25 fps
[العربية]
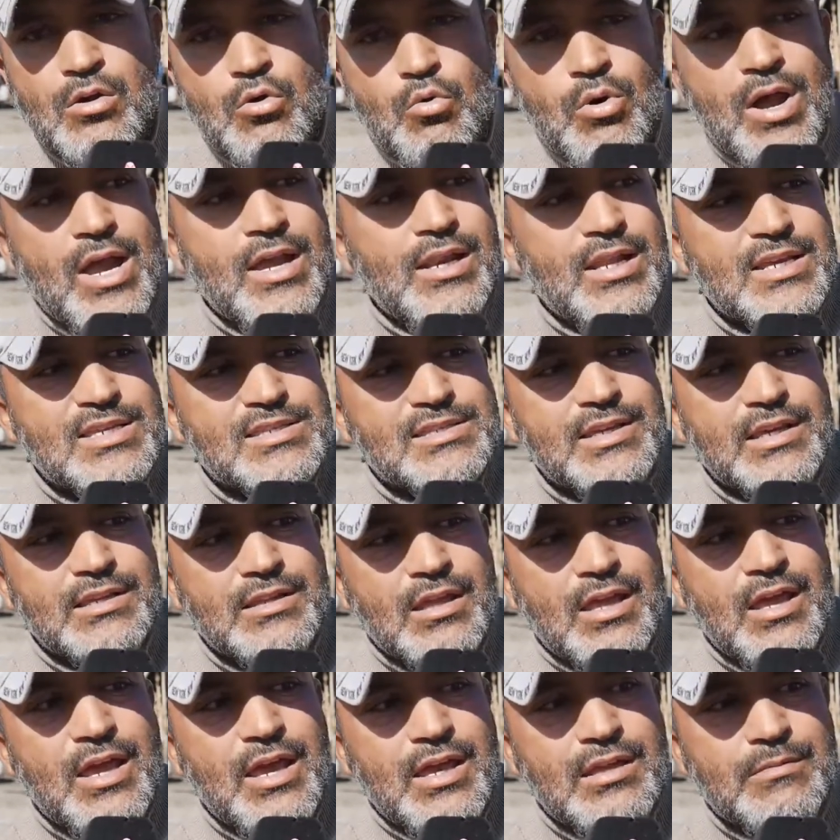وإلى
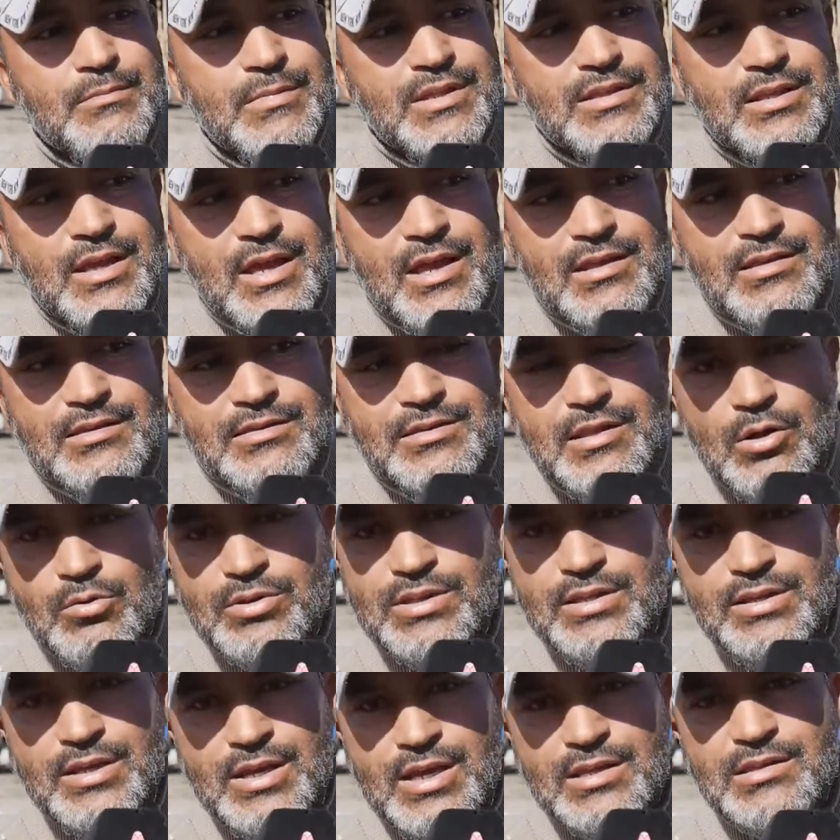السيد قائد منطقة
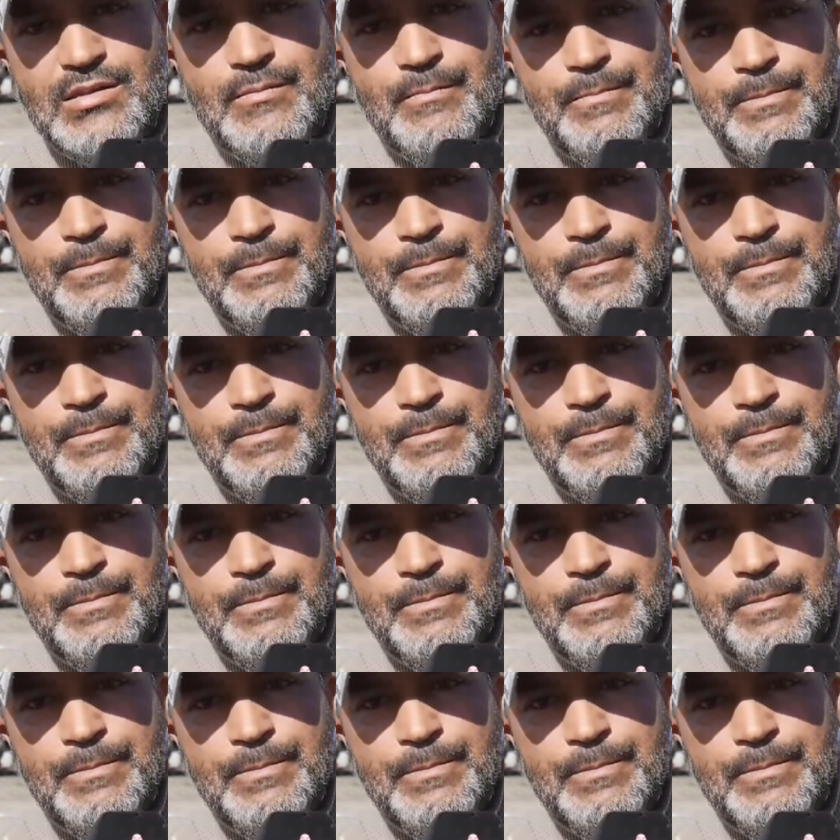الدوديات